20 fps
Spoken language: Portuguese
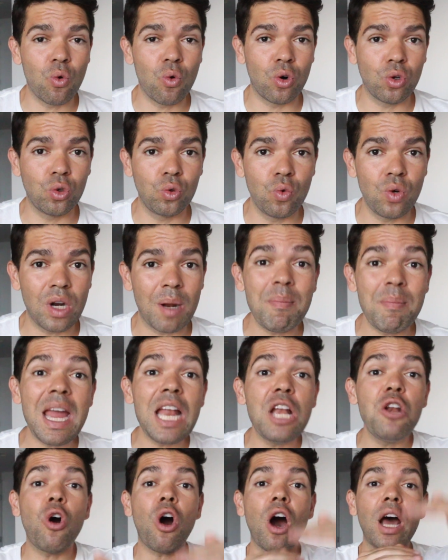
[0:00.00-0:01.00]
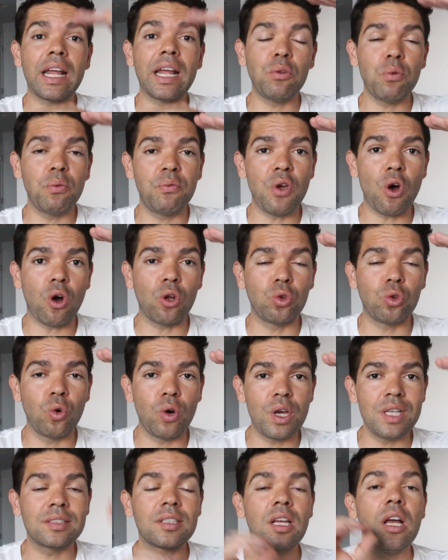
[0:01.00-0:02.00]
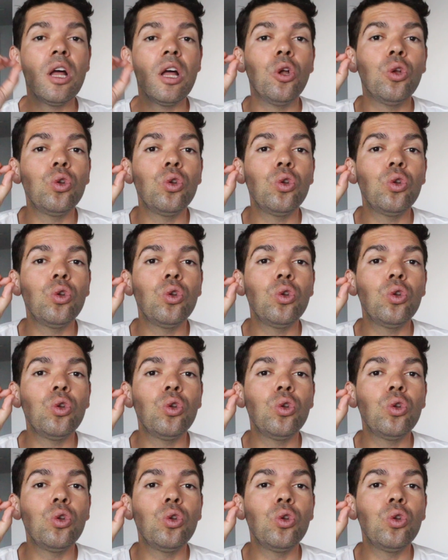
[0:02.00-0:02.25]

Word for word: gordura, melhora do VO2,